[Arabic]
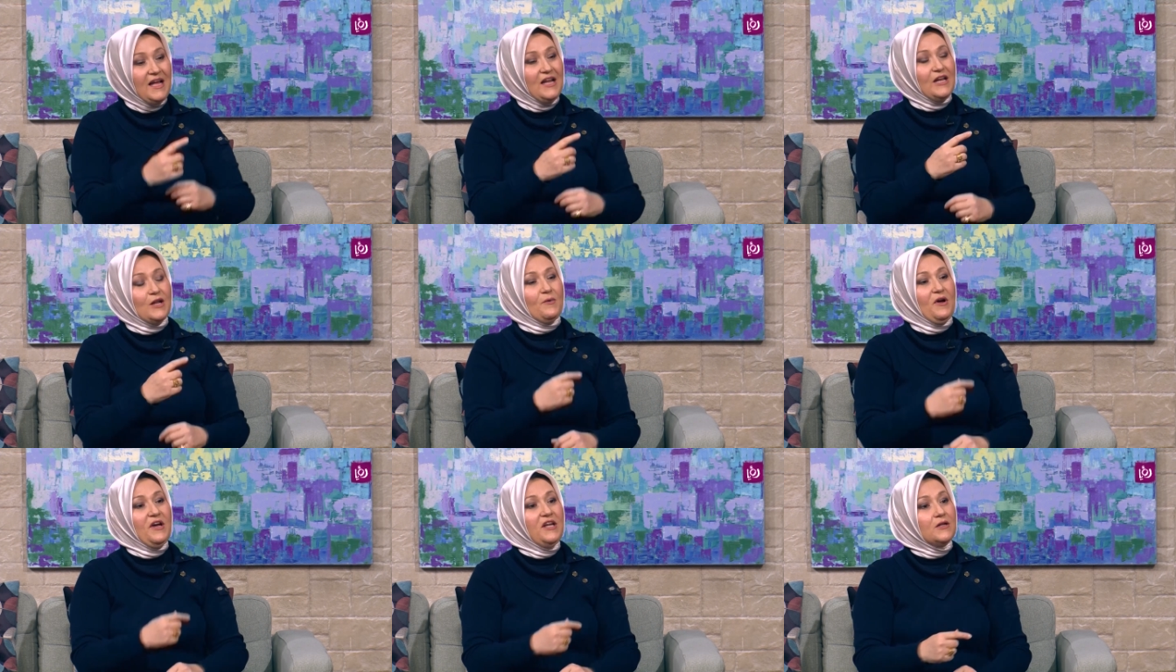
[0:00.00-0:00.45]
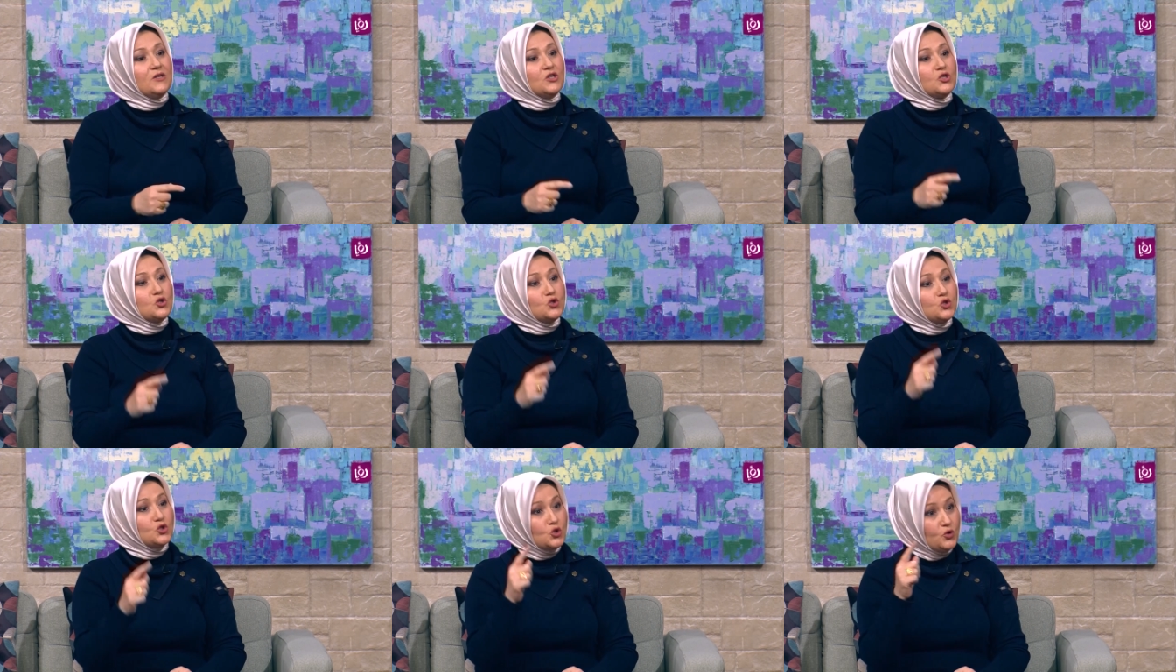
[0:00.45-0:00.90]
لما احنا
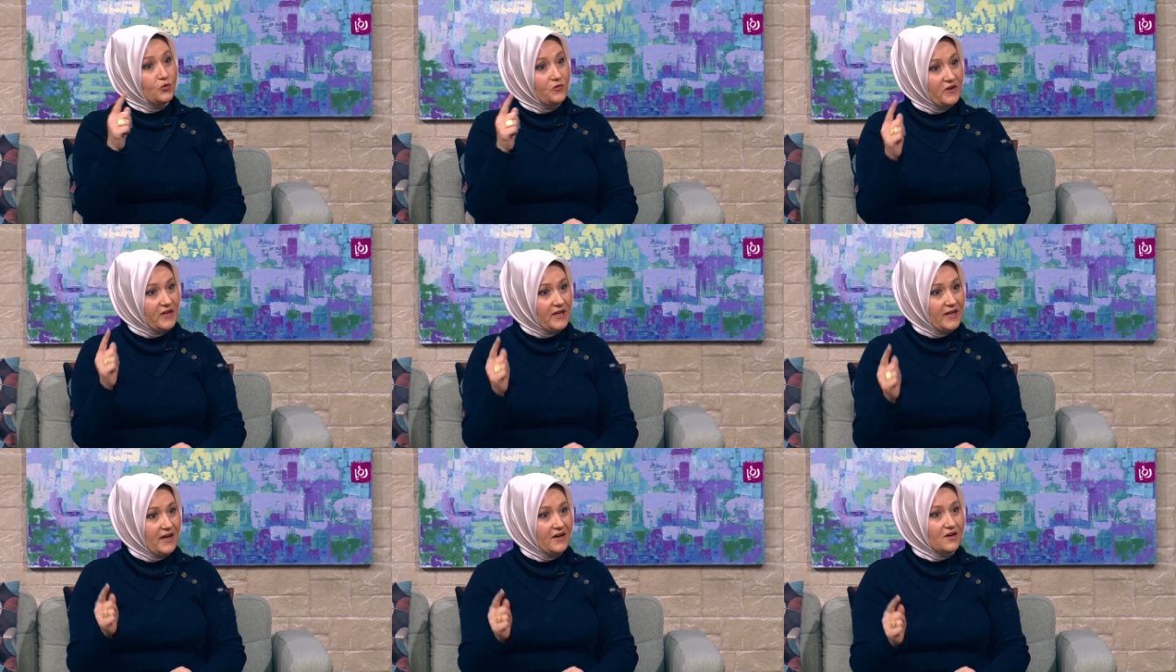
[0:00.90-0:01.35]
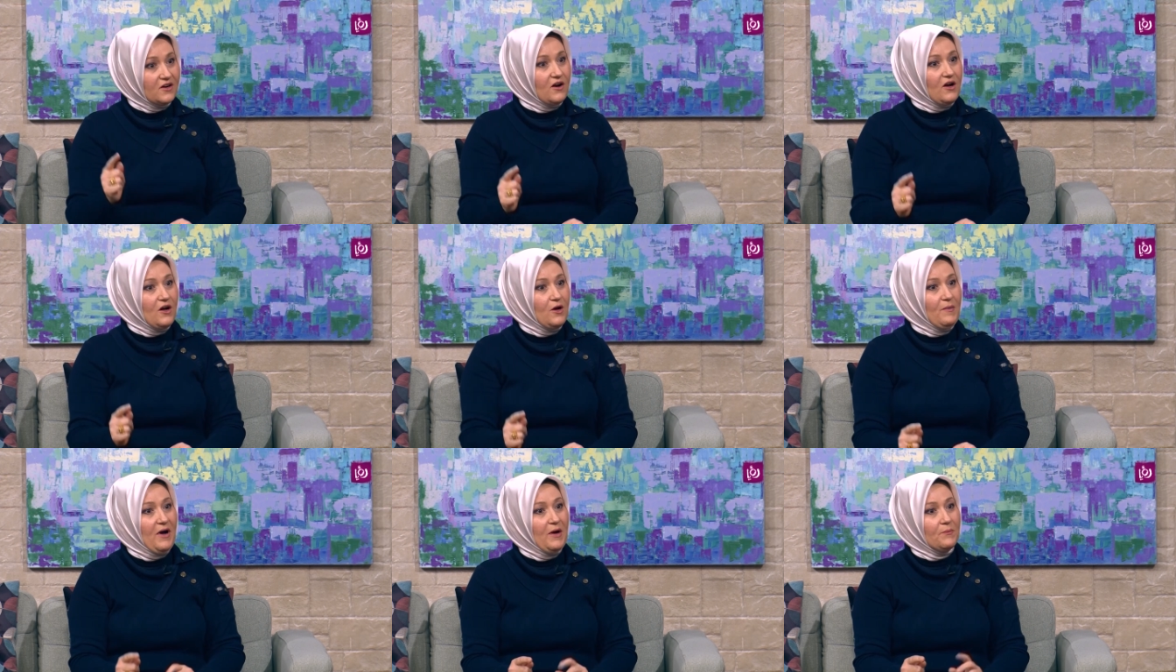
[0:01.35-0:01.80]
نشوف
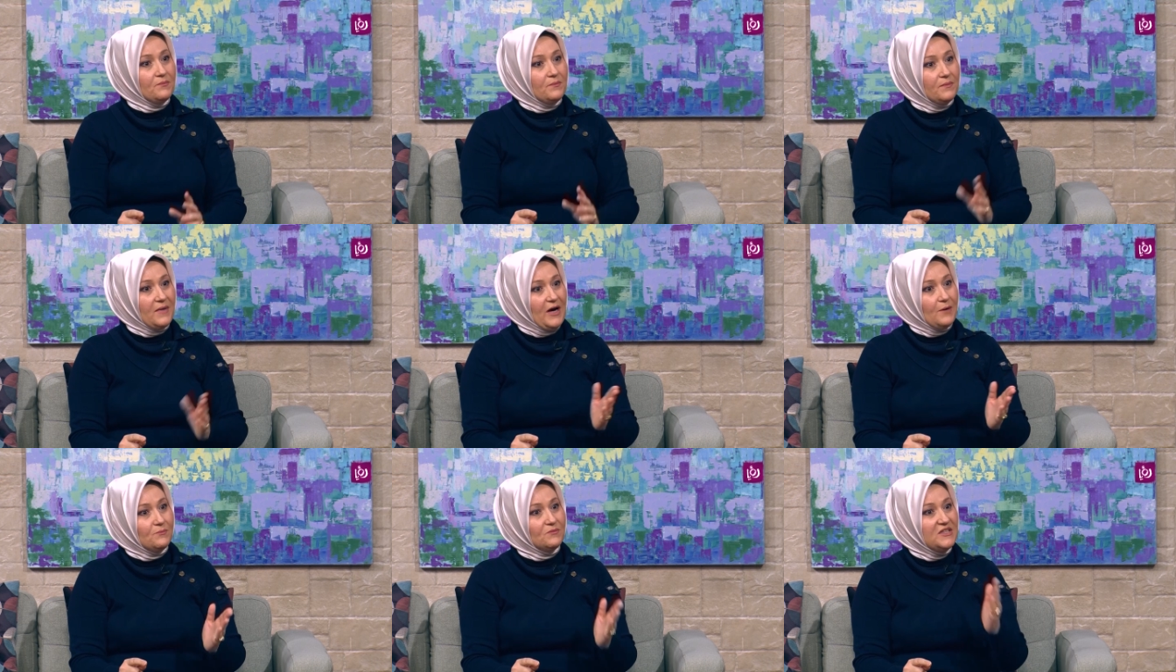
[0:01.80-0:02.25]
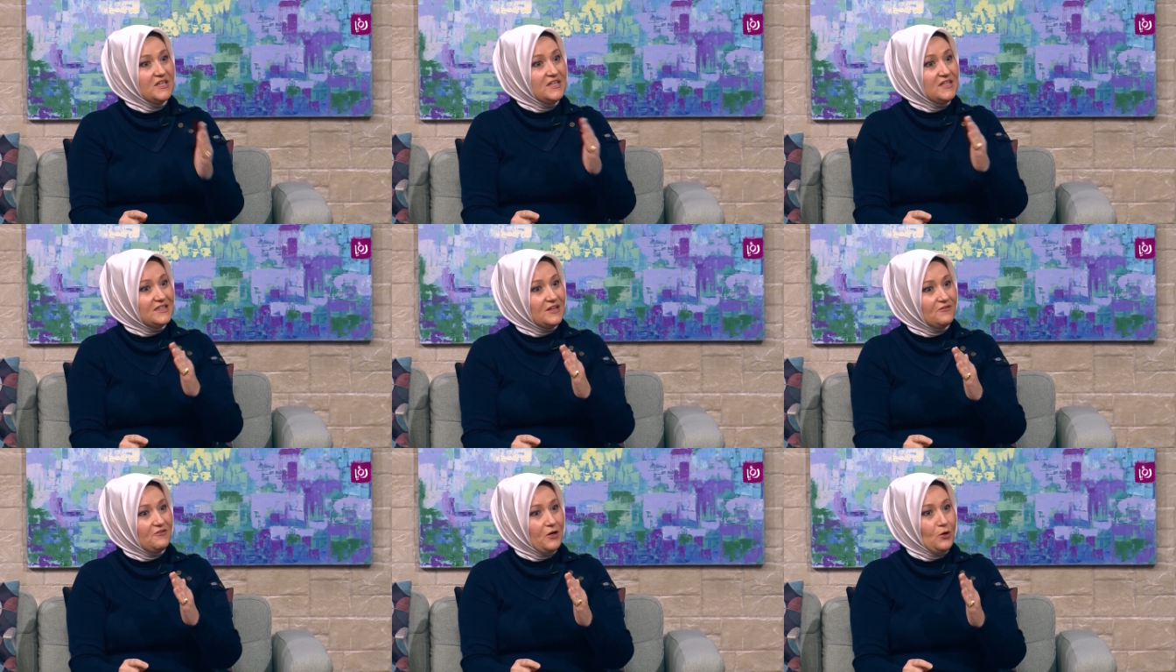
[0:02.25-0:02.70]
الارقام عم عم
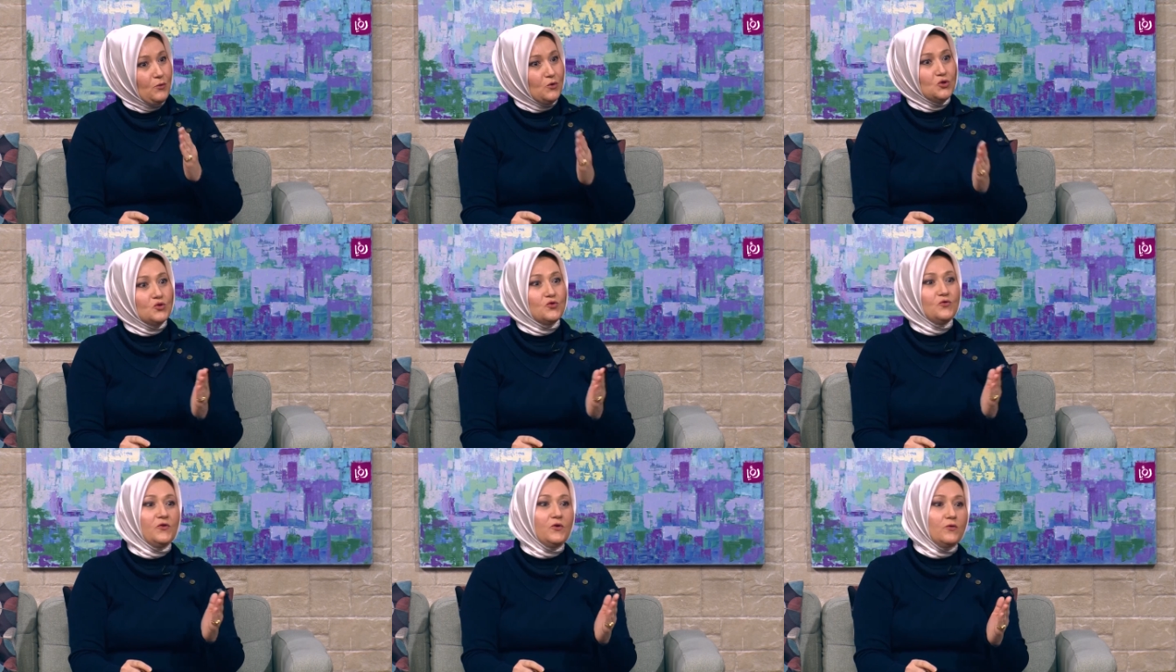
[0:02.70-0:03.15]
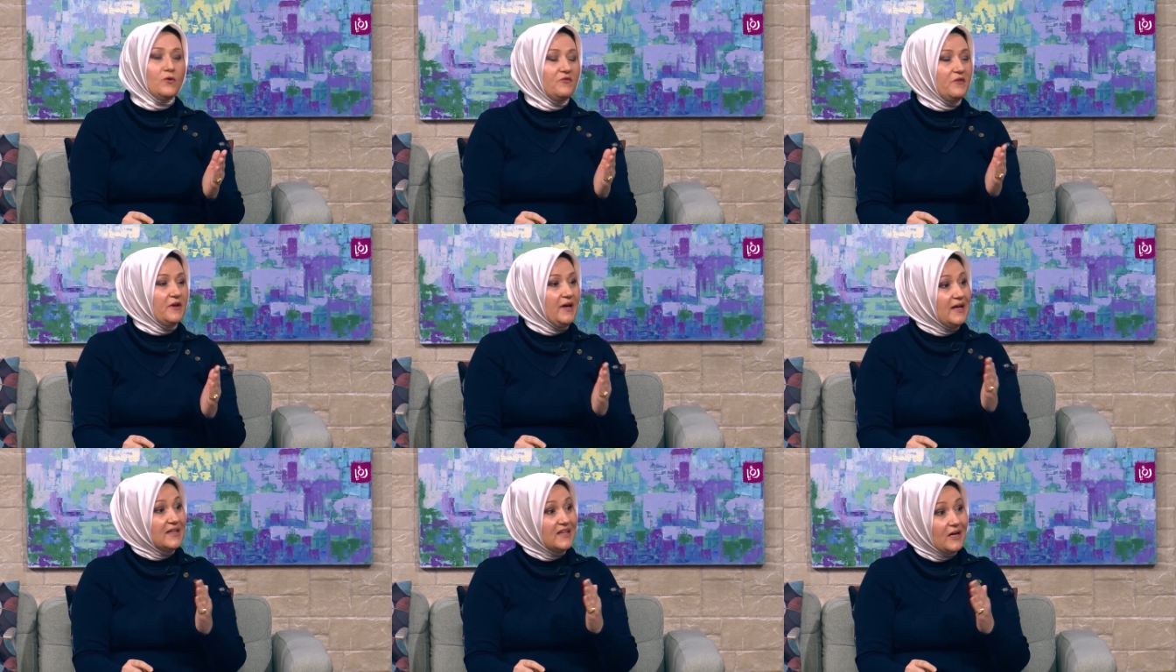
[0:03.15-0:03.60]
ترتفع ونشوف
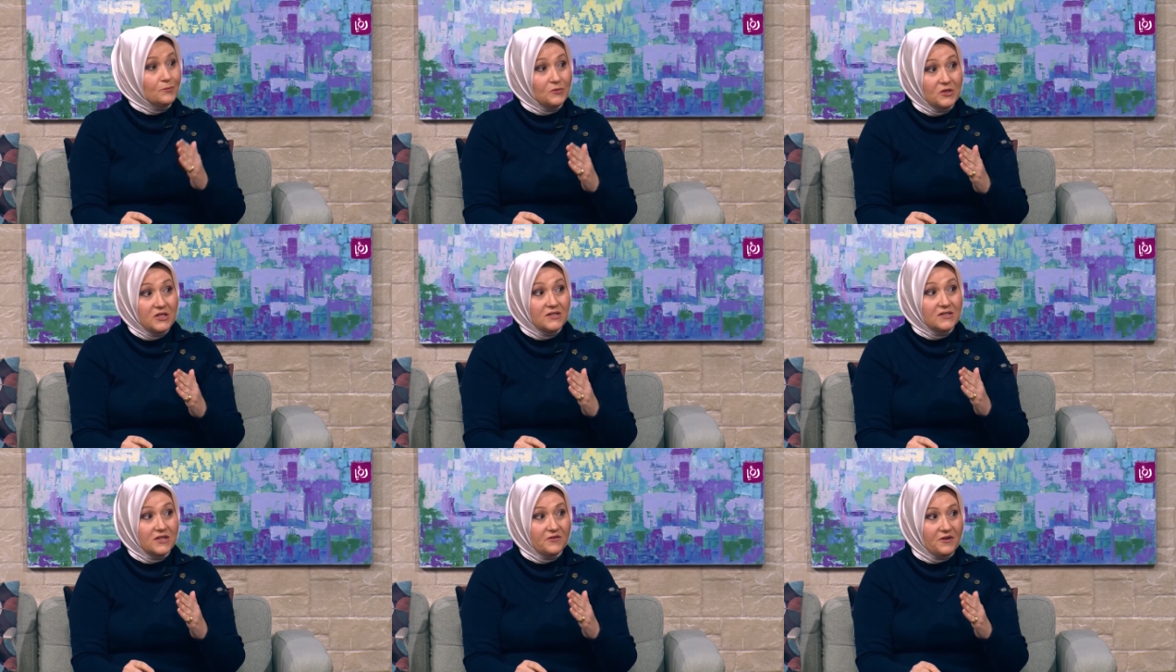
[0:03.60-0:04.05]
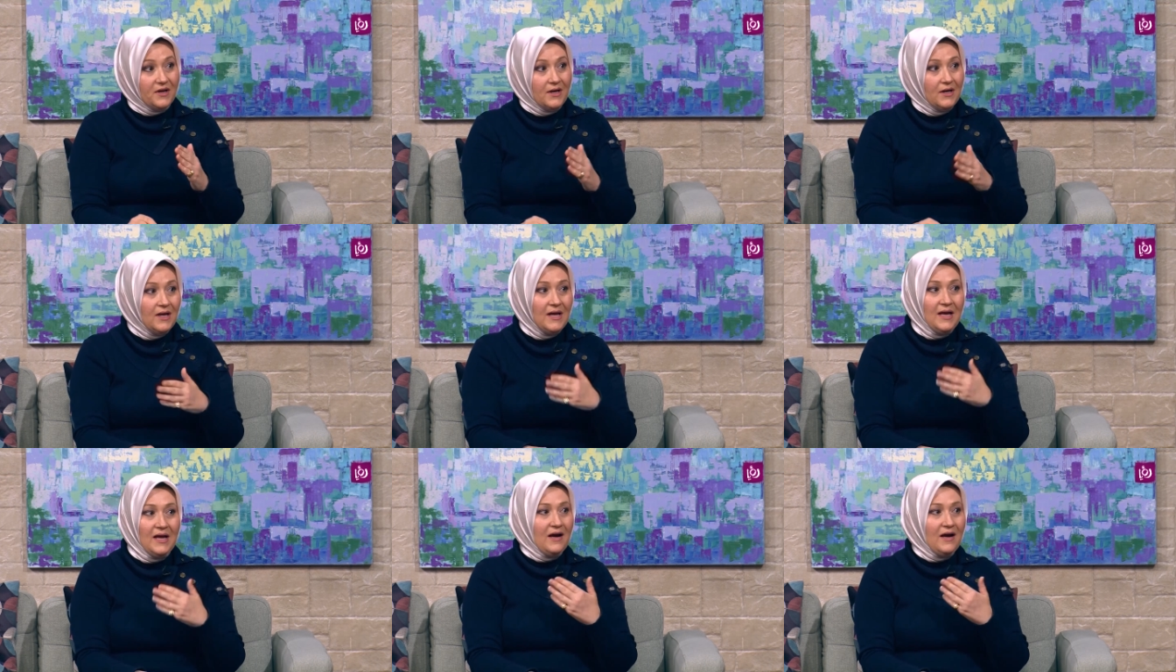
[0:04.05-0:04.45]
الوفيات عم نرتفع